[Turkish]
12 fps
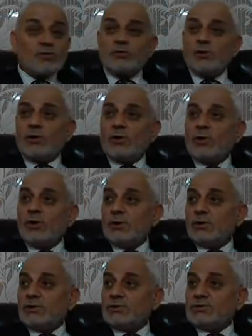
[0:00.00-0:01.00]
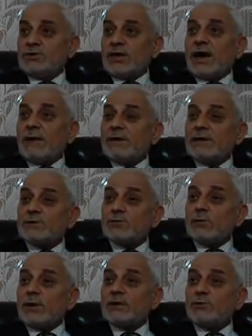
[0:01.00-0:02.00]
Çünkü Cenab-ı
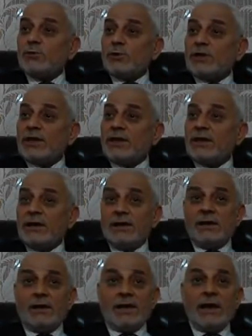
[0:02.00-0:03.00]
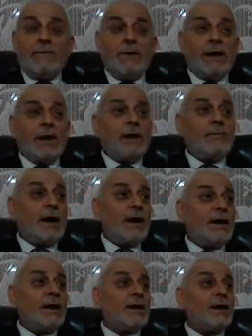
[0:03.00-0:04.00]
Resulullah diyor ki evvela ma
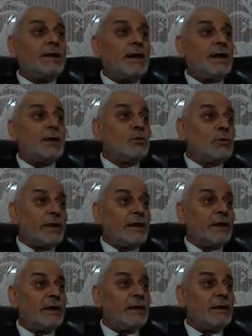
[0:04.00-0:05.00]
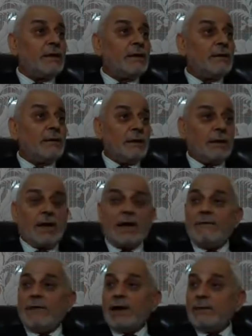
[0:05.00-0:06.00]
halakallâhe nuri
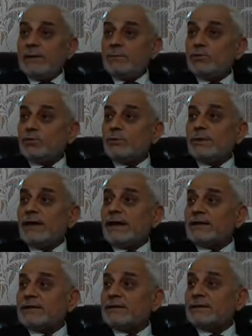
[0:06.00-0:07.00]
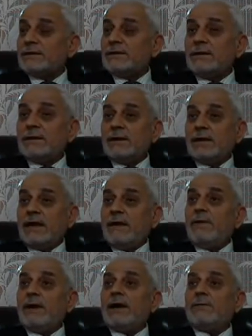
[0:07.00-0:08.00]
Allah evvela benim nurumu yarattı.
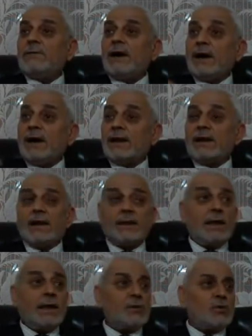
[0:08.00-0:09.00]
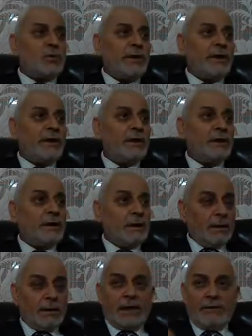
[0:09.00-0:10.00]
Evvela ma halakallâhe ruhi
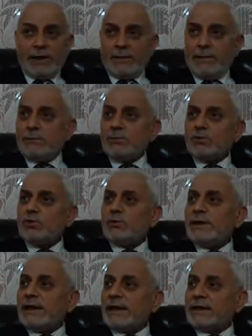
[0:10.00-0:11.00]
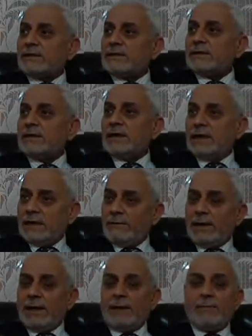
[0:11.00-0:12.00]
Allah evvela benim ruhumu yarattı.
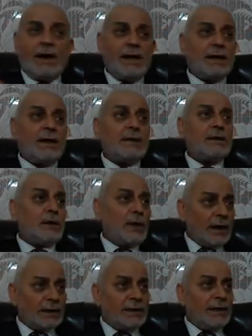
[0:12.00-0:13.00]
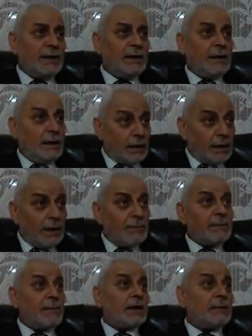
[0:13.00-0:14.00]
Evvela ma halakallâhe akli
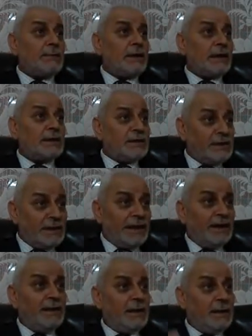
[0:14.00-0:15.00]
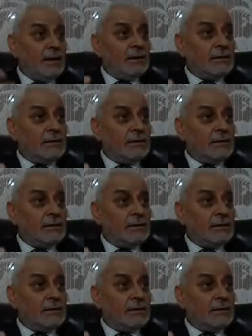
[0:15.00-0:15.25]
Allah benim aklımı yarattı diye